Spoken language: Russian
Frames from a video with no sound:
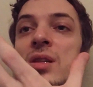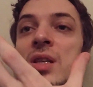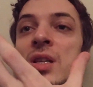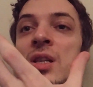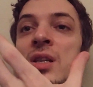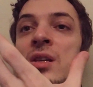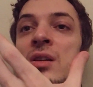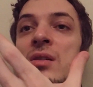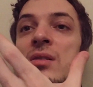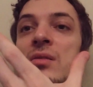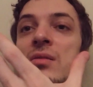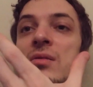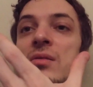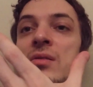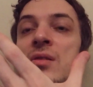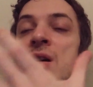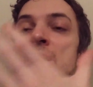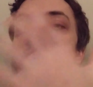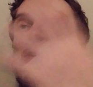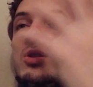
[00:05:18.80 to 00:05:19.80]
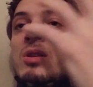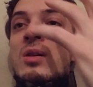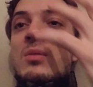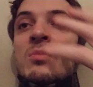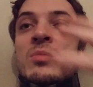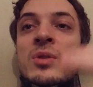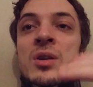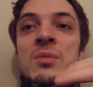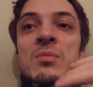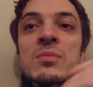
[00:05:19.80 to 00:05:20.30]
И как бы там
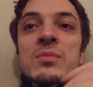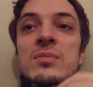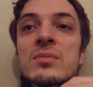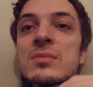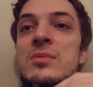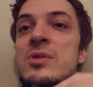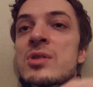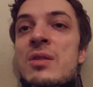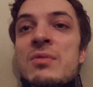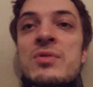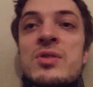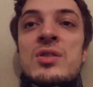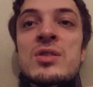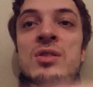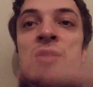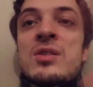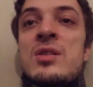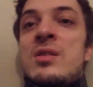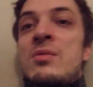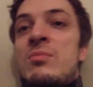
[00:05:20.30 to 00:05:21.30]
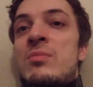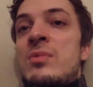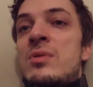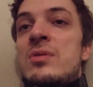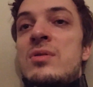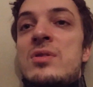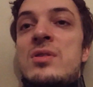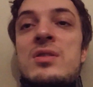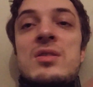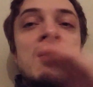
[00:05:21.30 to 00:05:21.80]
прям совсем,
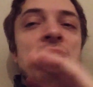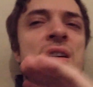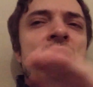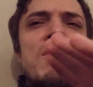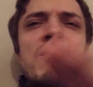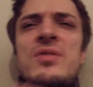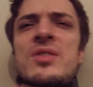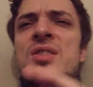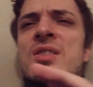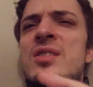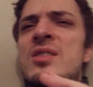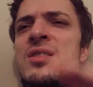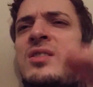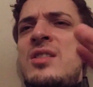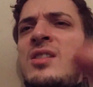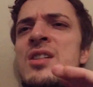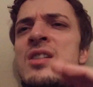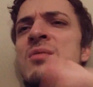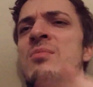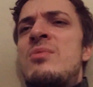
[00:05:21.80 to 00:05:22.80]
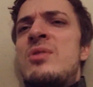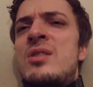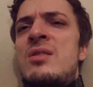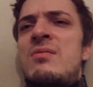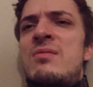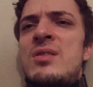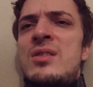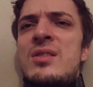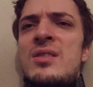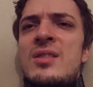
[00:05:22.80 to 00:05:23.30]
совсем не
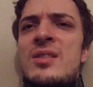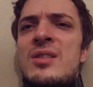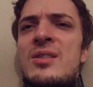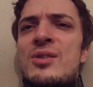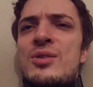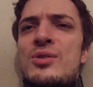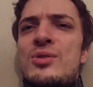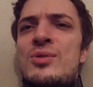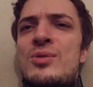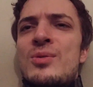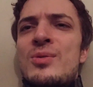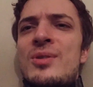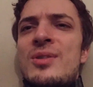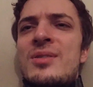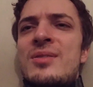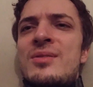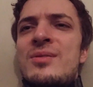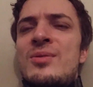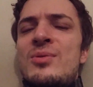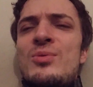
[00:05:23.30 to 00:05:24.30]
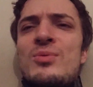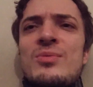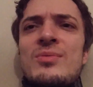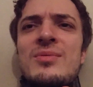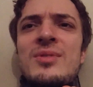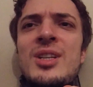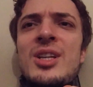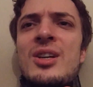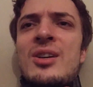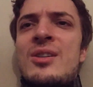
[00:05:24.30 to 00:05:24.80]
видно актеры, Ну,
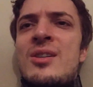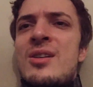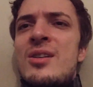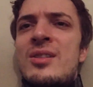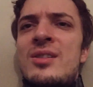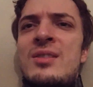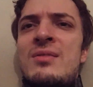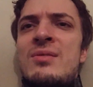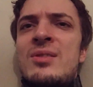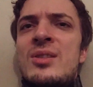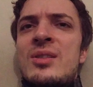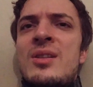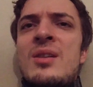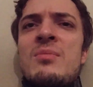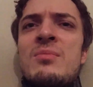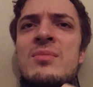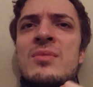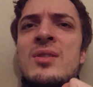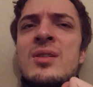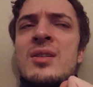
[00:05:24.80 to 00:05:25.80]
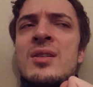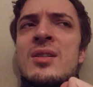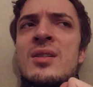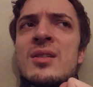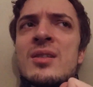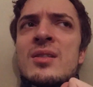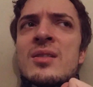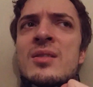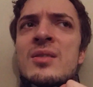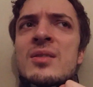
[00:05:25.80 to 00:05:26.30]
никак не видно. Там
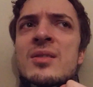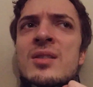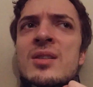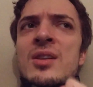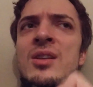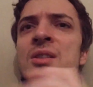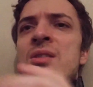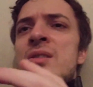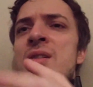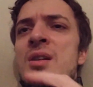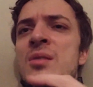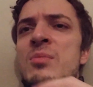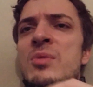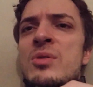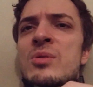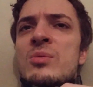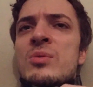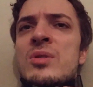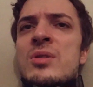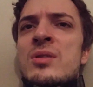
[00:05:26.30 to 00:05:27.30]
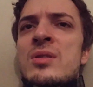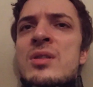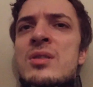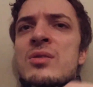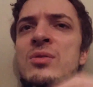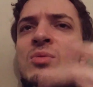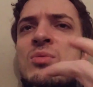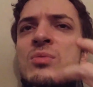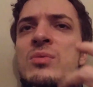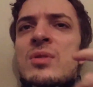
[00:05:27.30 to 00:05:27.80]
и я могу
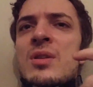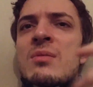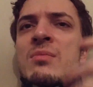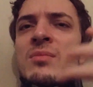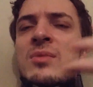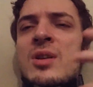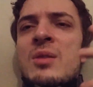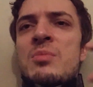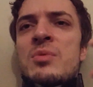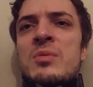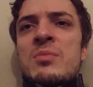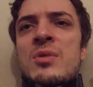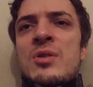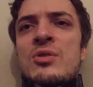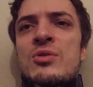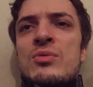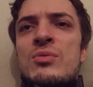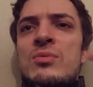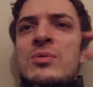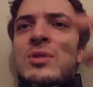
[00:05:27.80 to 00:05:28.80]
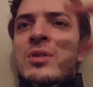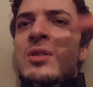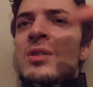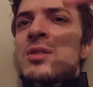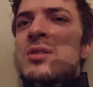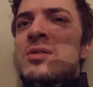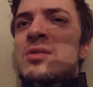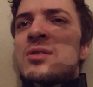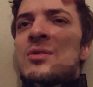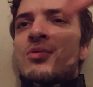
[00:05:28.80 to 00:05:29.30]
играть. Ну, там я понимаю, что у них
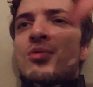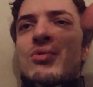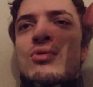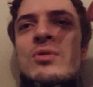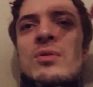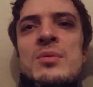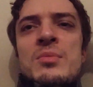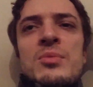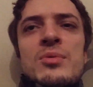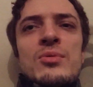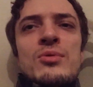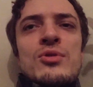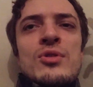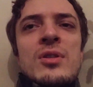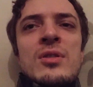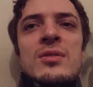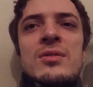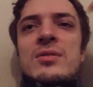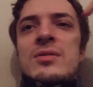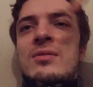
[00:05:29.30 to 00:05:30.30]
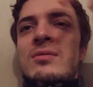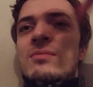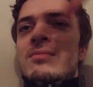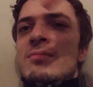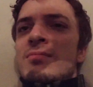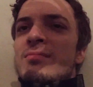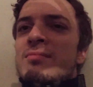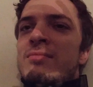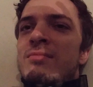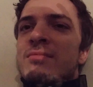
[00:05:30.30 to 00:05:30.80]
язык уже получается
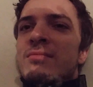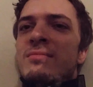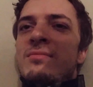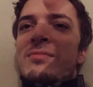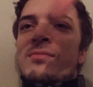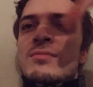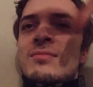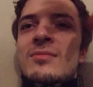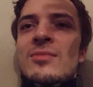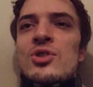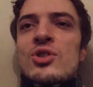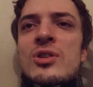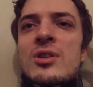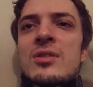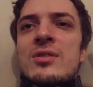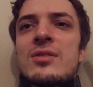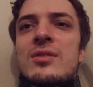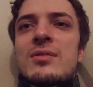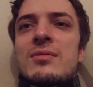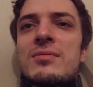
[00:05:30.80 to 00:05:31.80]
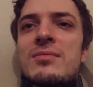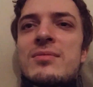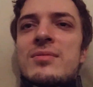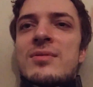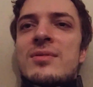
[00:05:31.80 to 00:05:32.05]
жестов.